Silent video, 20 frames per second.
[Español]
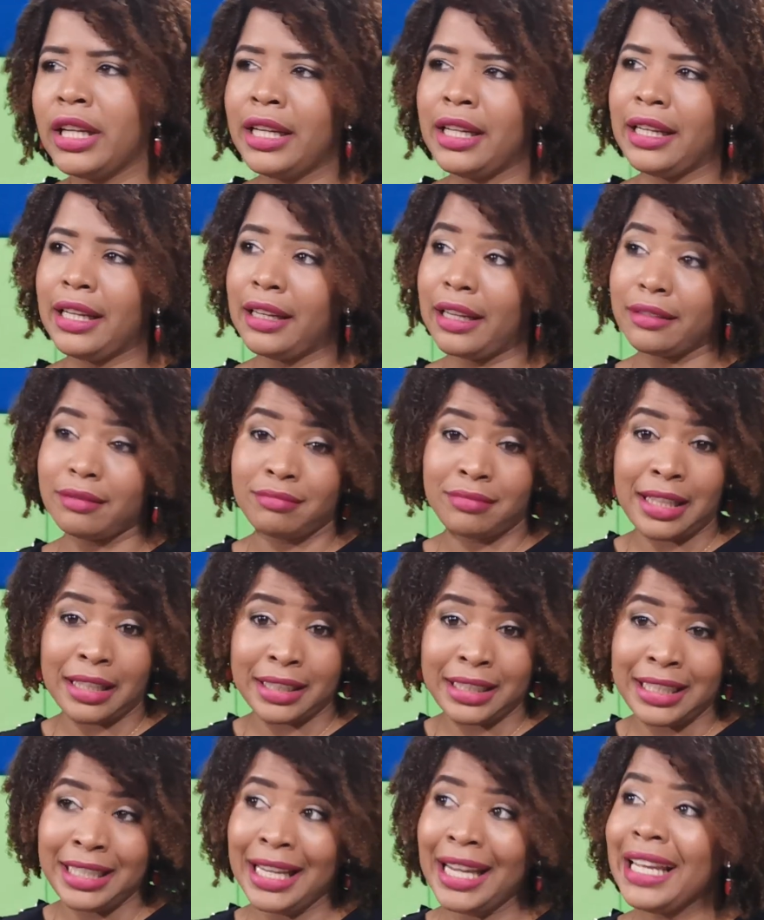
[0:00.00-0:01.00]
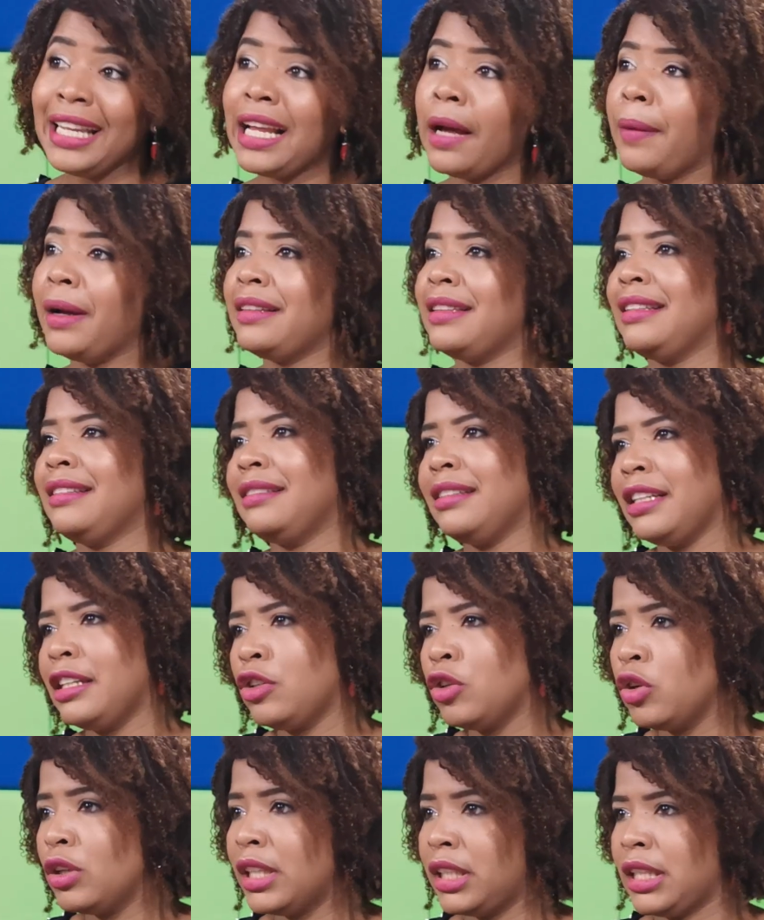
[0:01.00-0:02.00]
Eh, quiere
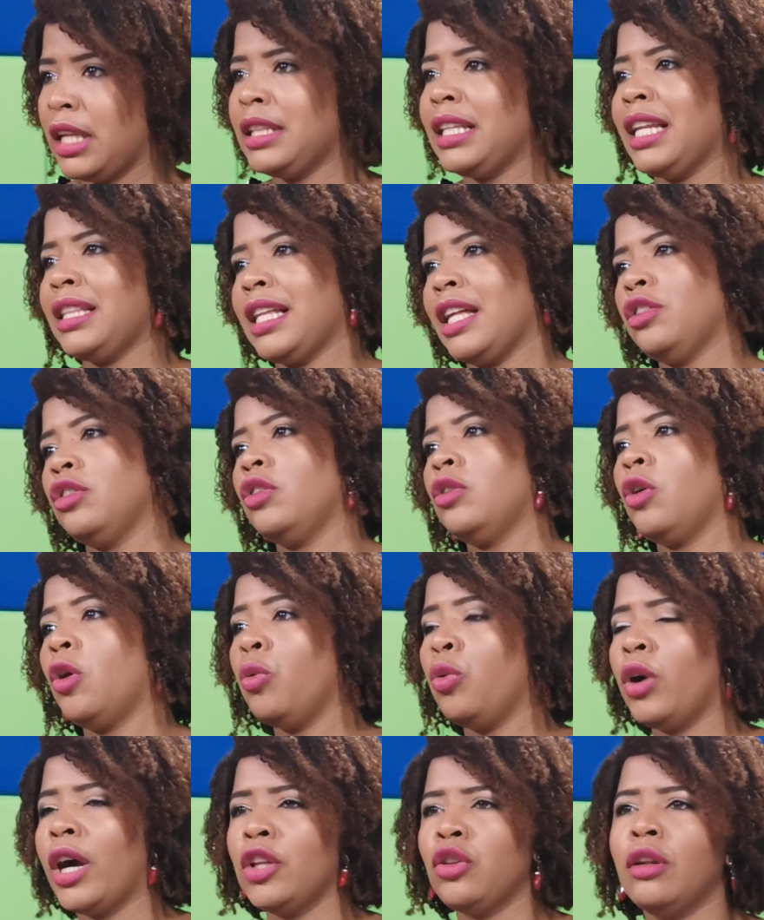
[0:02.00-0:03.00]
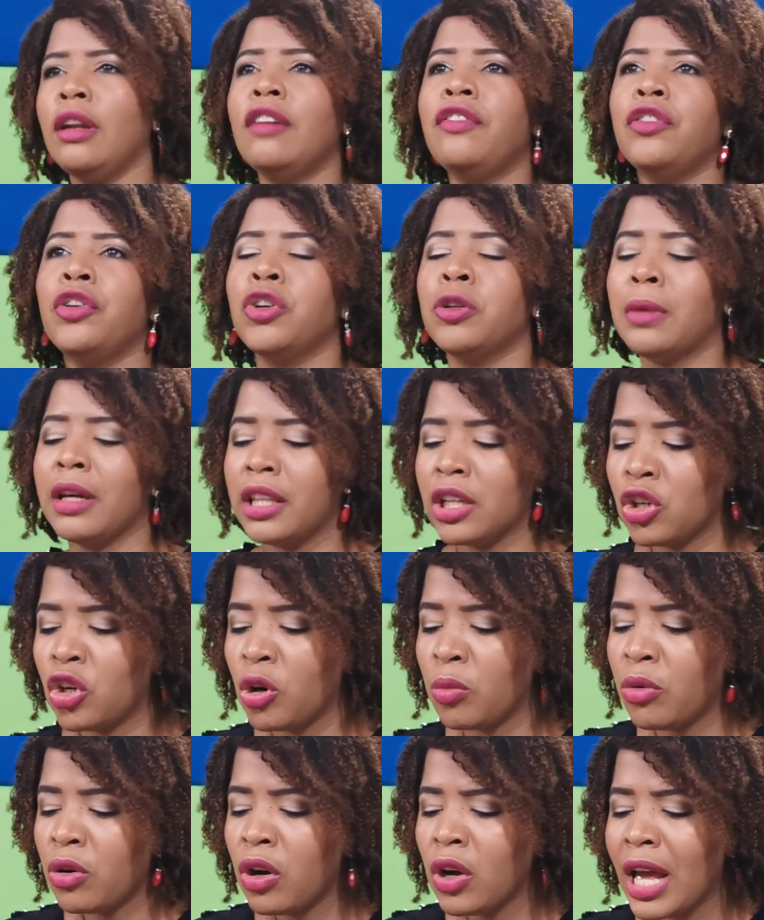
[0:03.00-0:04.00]
abastecer o está tratando o buscando la forma de
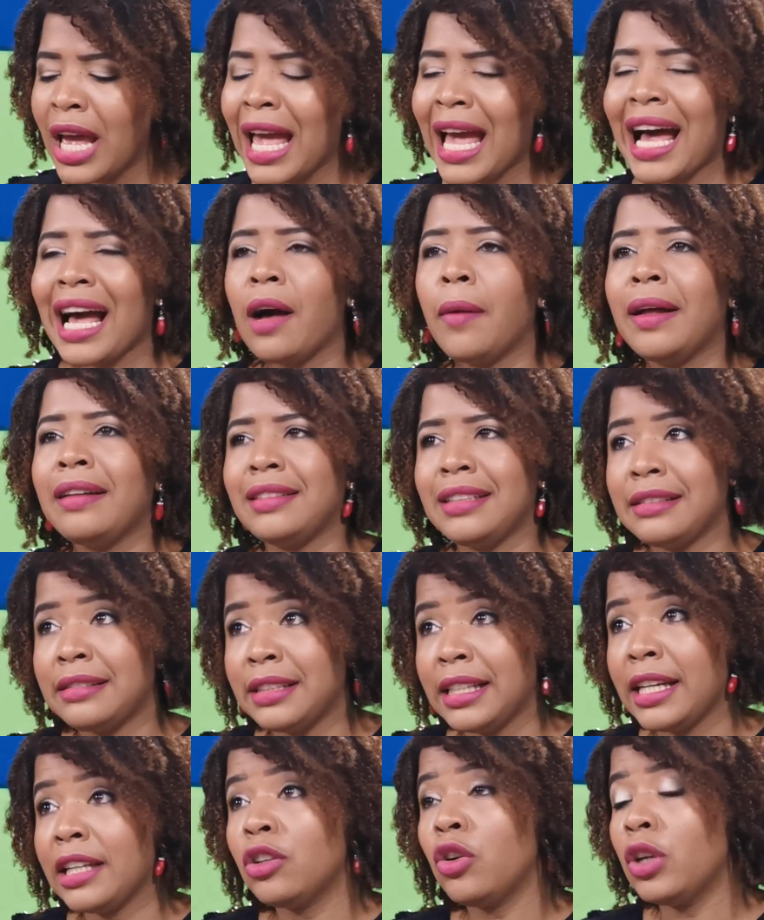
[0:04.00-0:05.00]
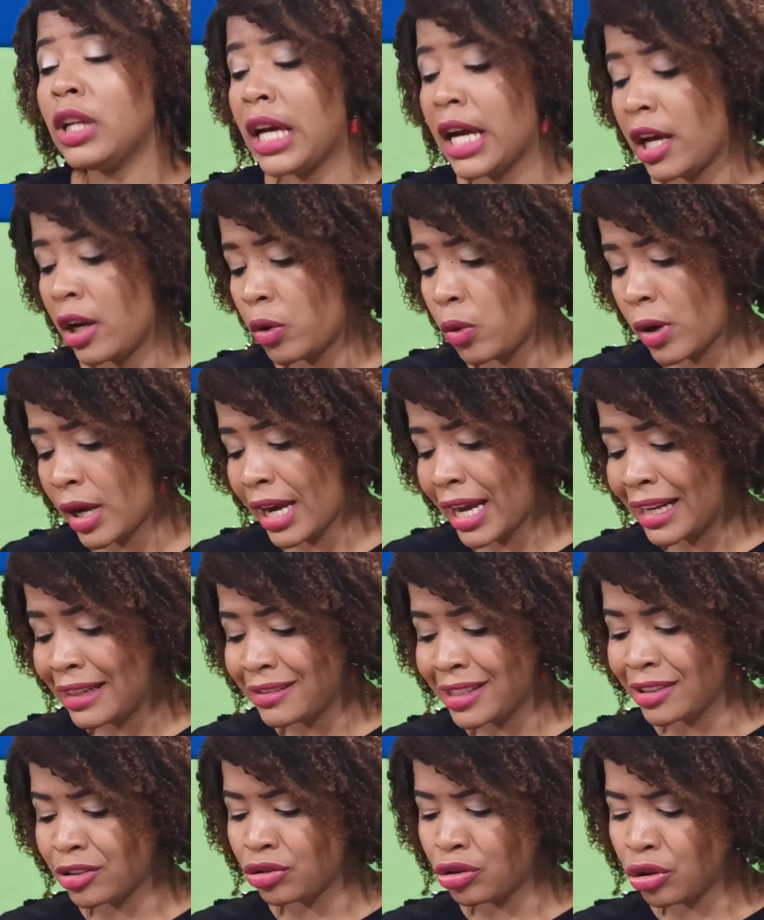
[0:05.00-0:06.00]
cómo abastecer con agua
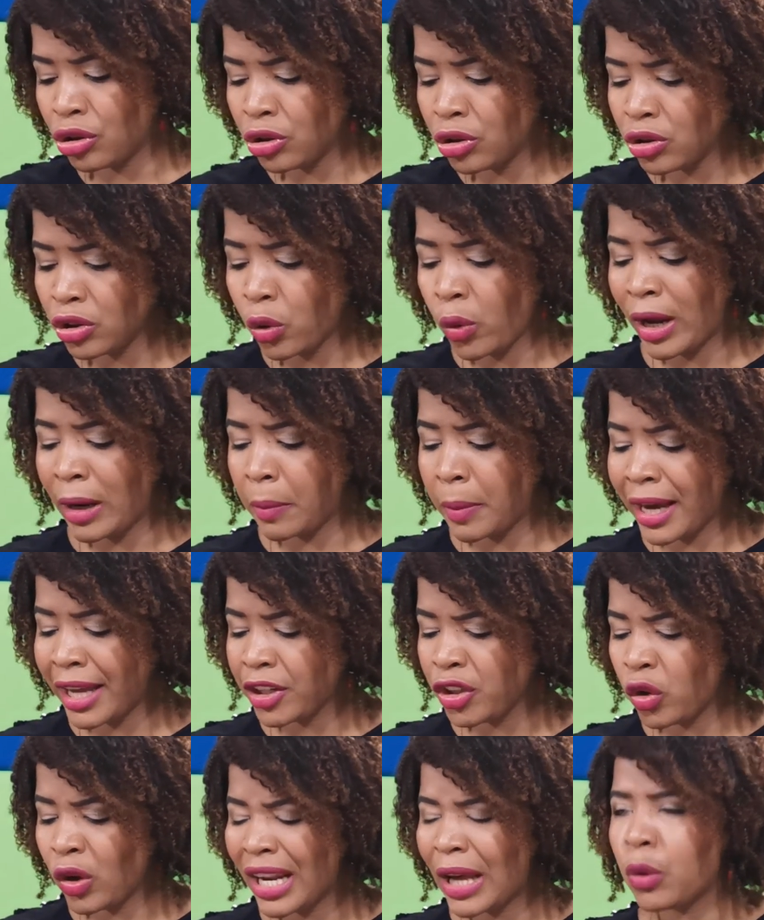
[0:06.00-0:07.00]
al sector o al barrio